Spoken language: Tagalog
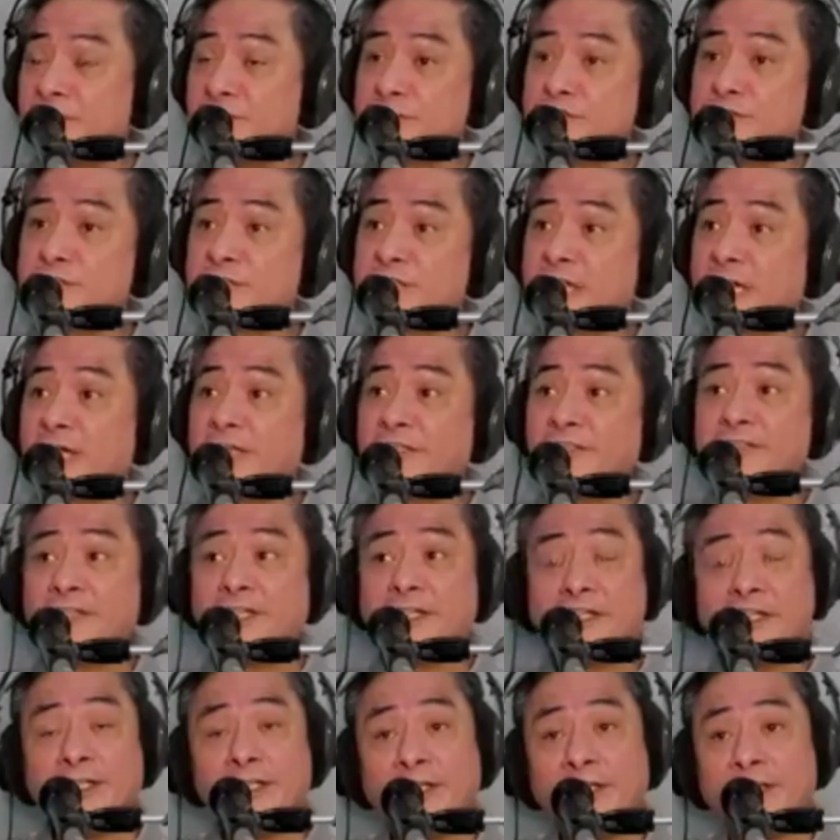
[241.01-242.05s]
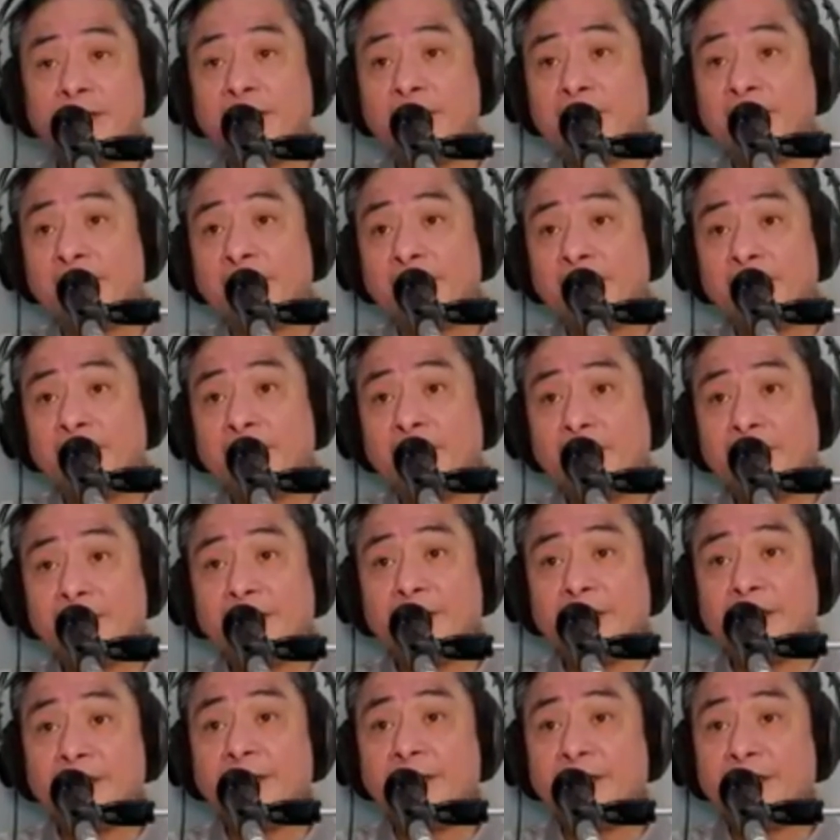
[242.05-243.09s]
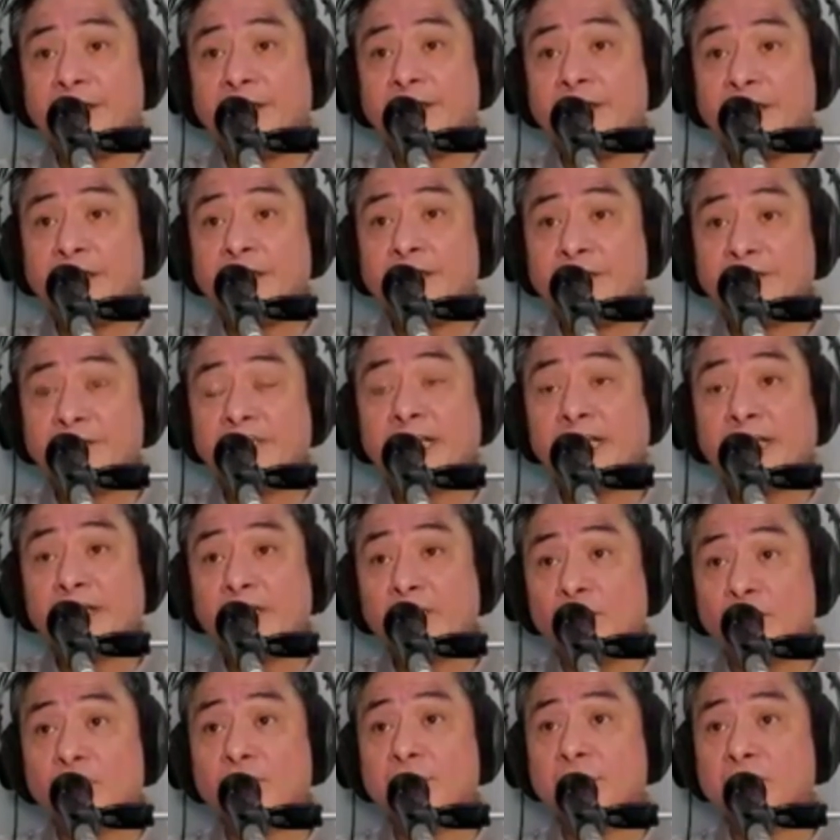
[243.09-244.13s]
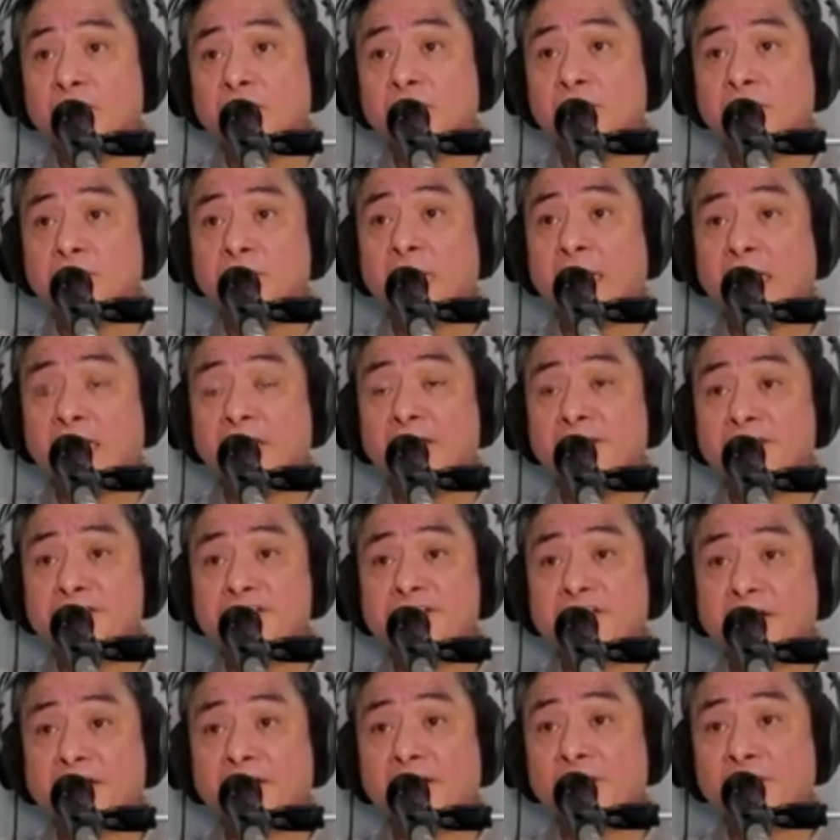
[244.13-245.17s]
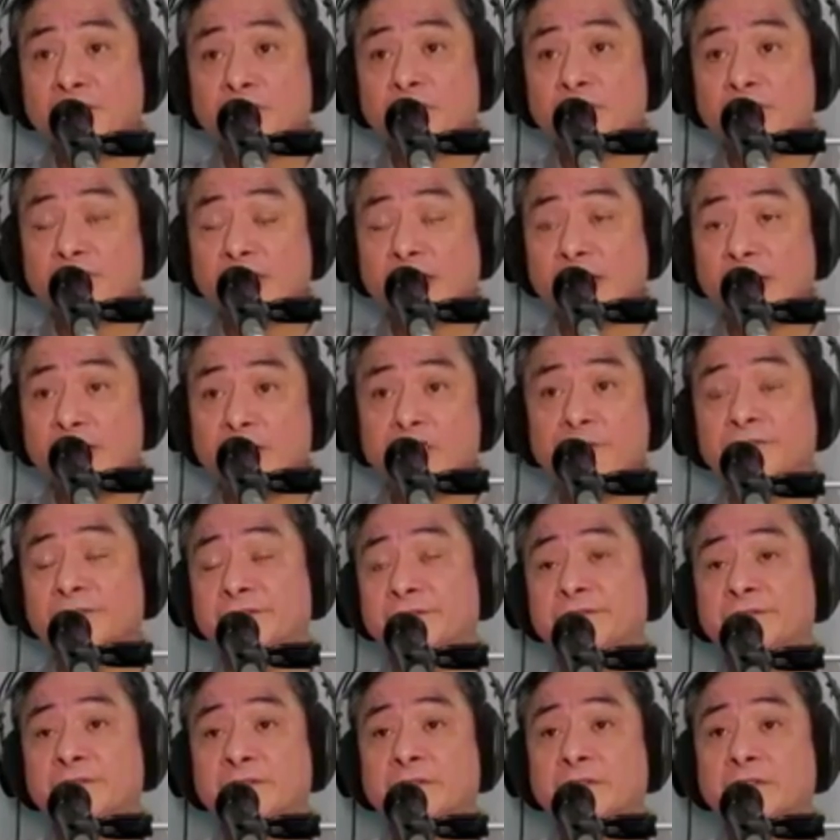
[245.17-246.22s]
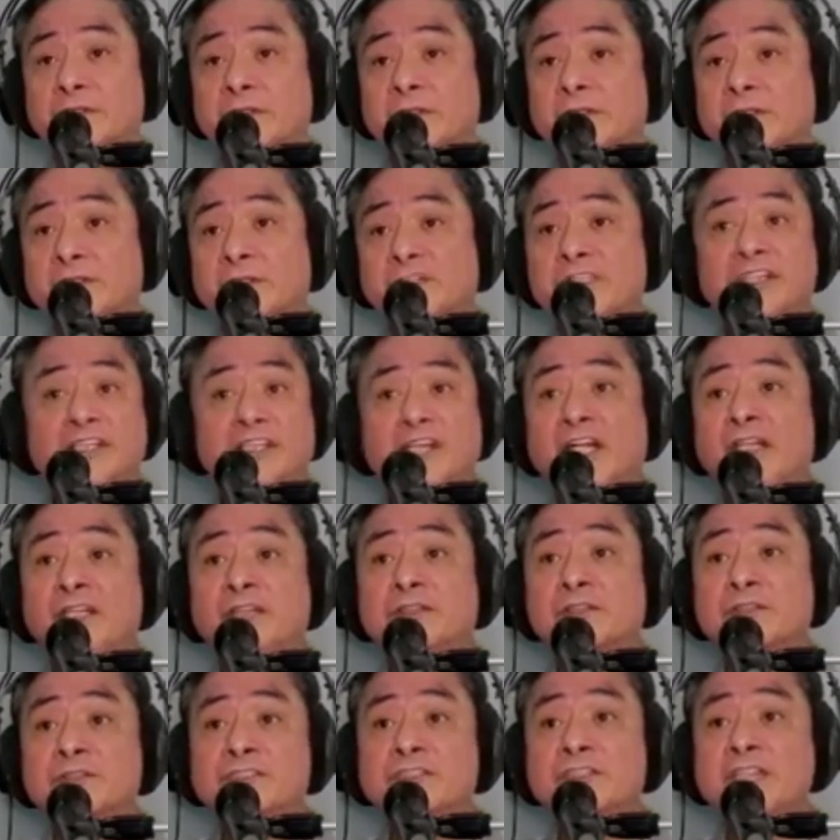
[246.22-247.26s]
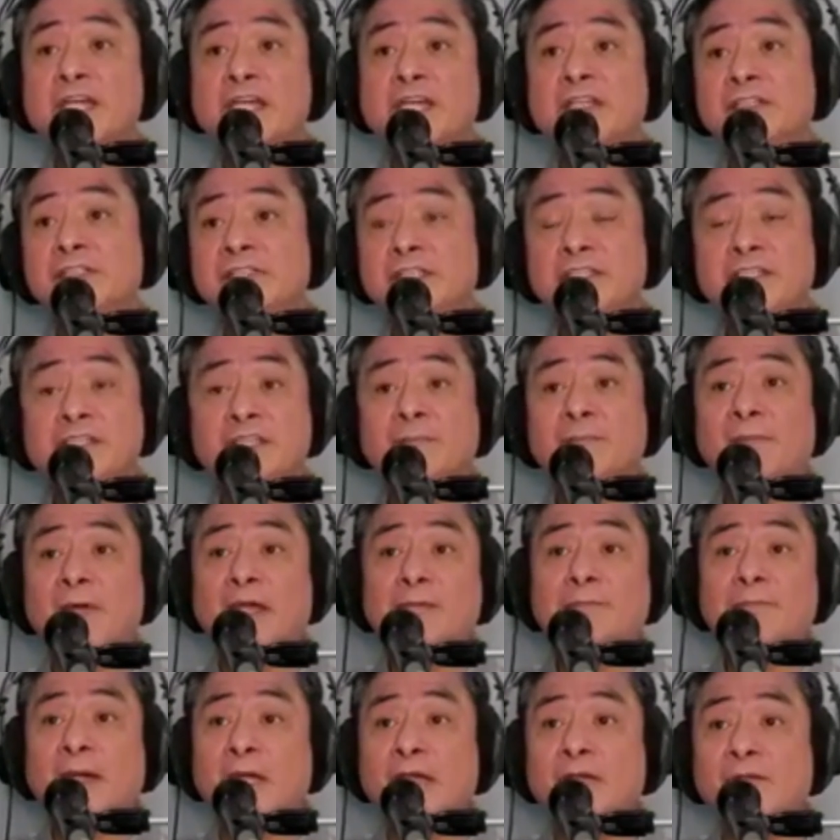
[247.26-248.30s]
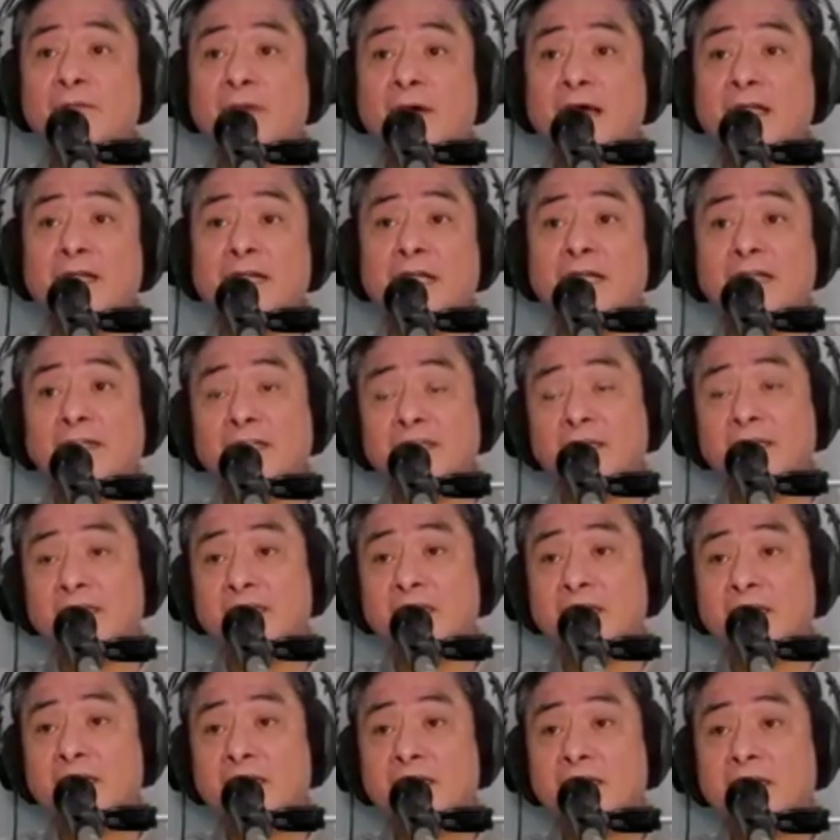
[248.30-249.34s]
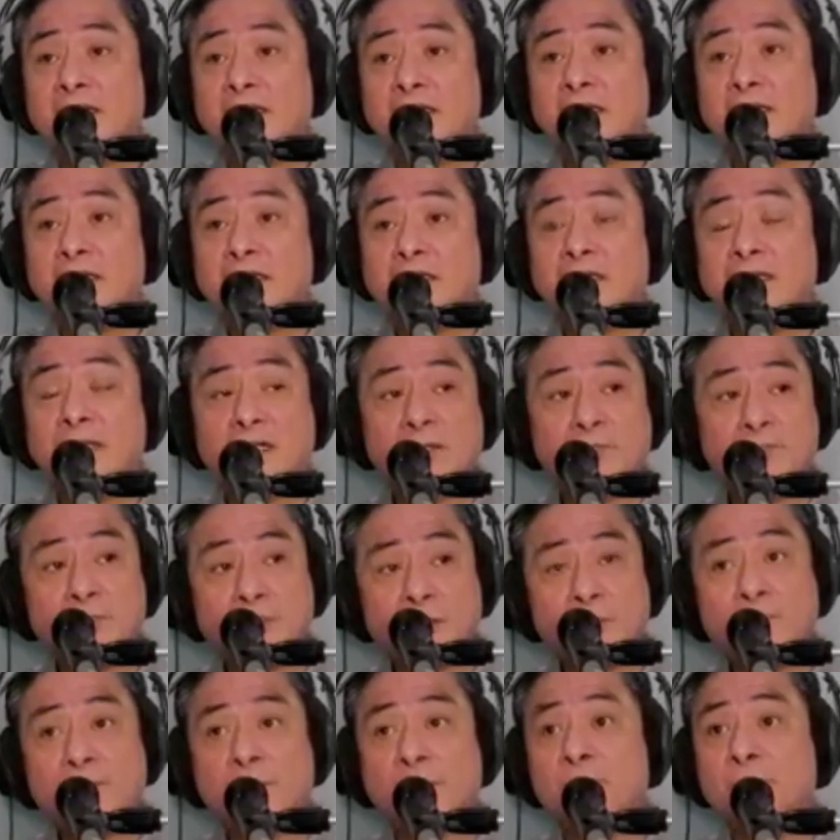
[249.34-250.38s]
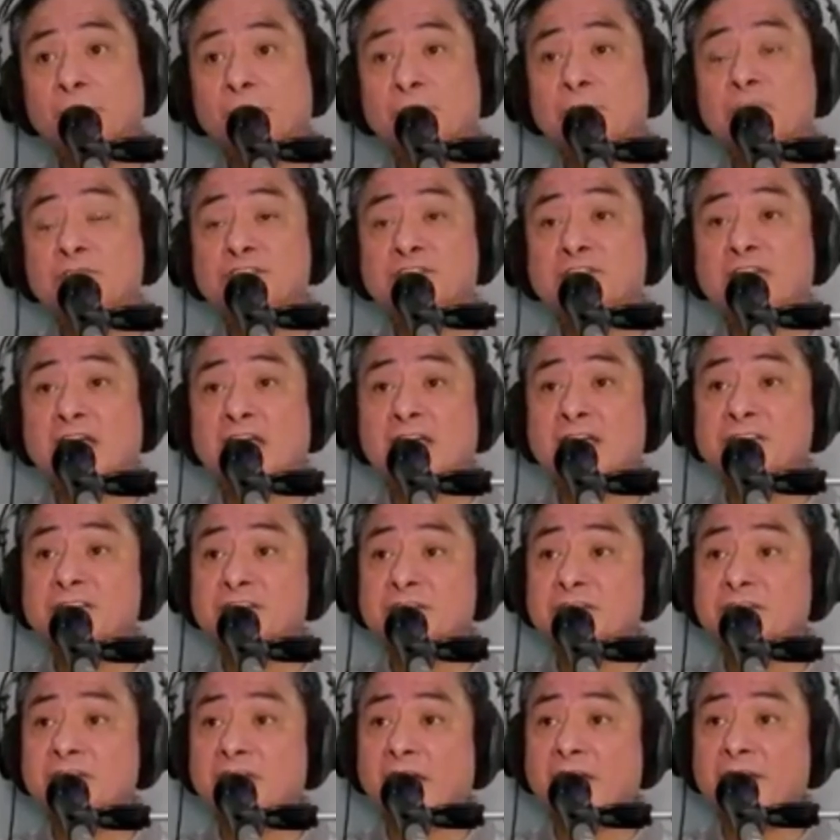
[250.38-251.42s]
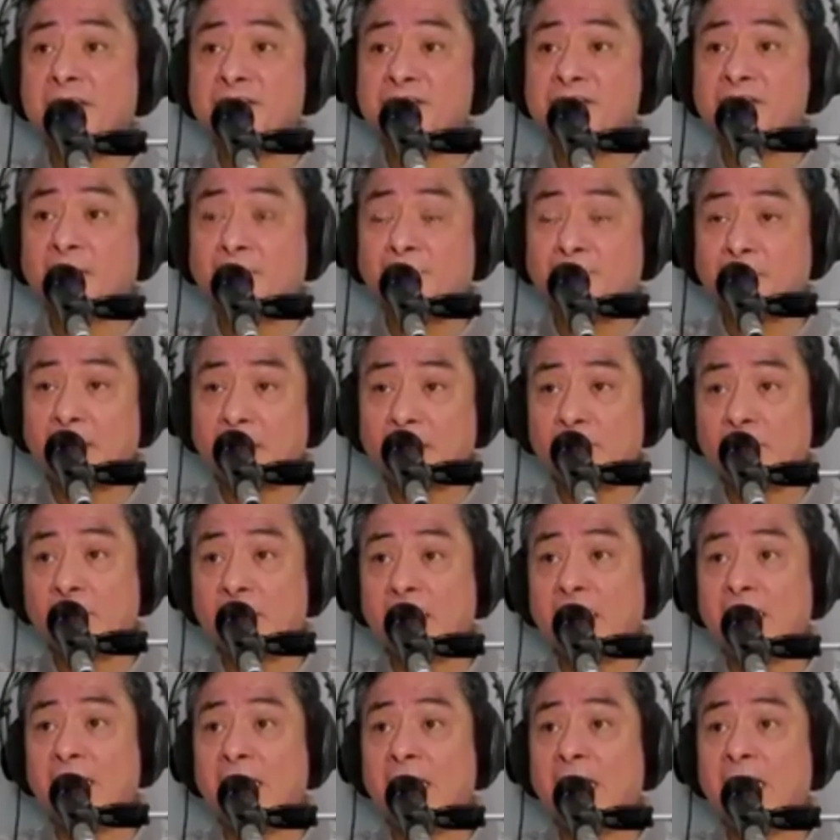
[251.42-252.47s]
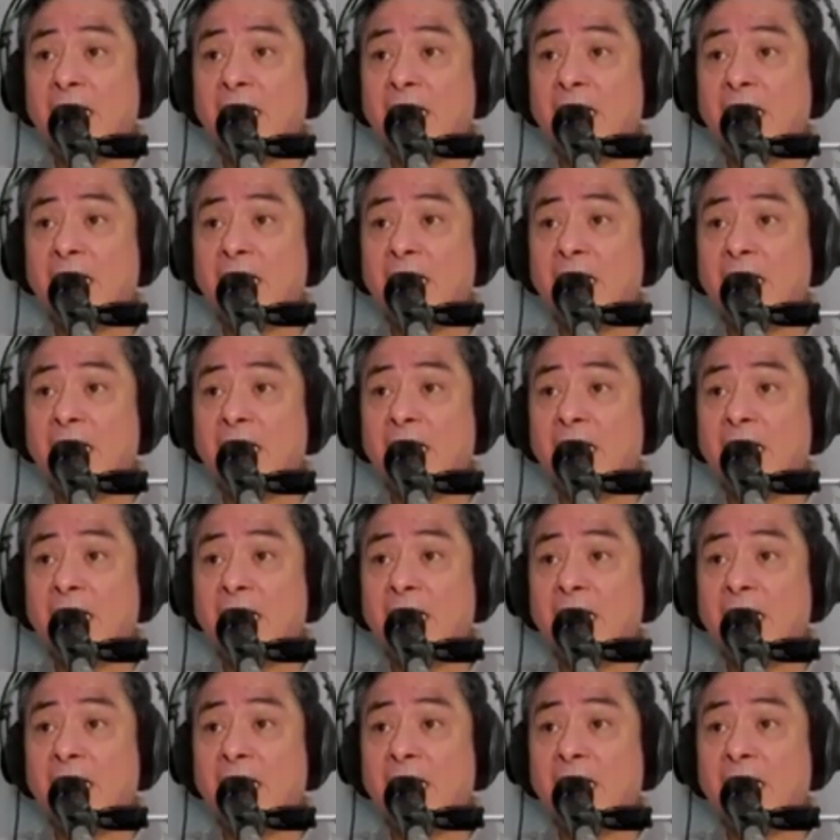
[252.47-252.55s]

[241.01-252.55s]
sa kanya ni ni Drilon, ha, ni Senator Drilon. Tinanong siya, hindi niya maipaliwanag. Eh. Nagpo-propose siya ng isang panukala